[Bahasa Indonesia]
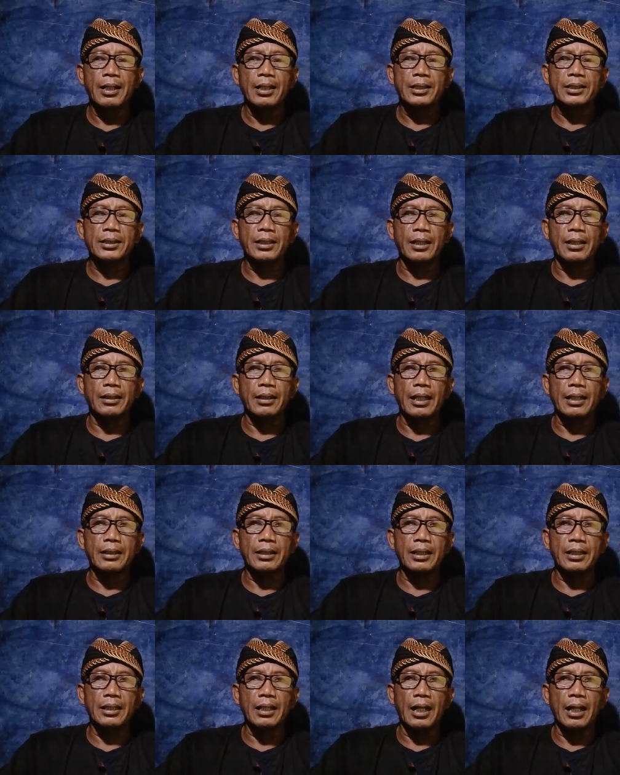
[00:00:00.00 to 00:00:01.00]

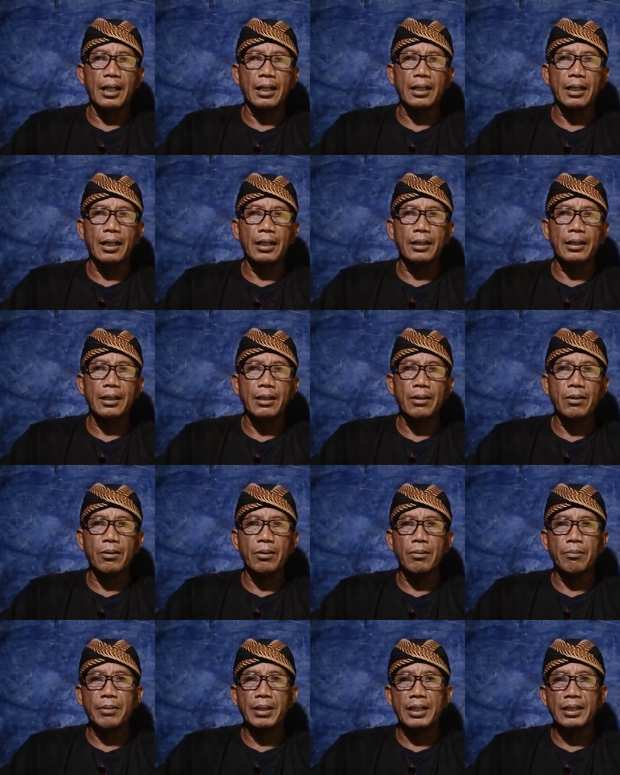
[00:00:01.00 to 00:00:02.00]
serta tinggalkan
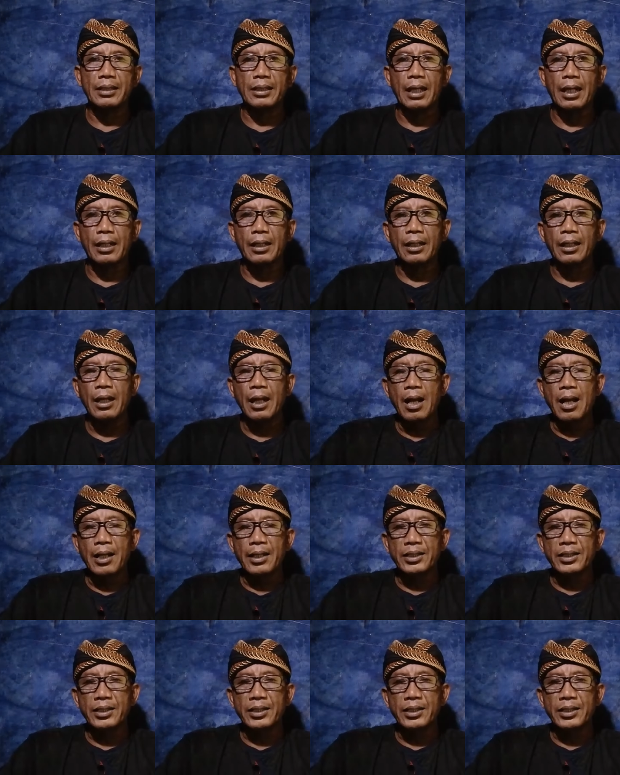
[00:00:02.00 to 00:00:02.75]
komentar.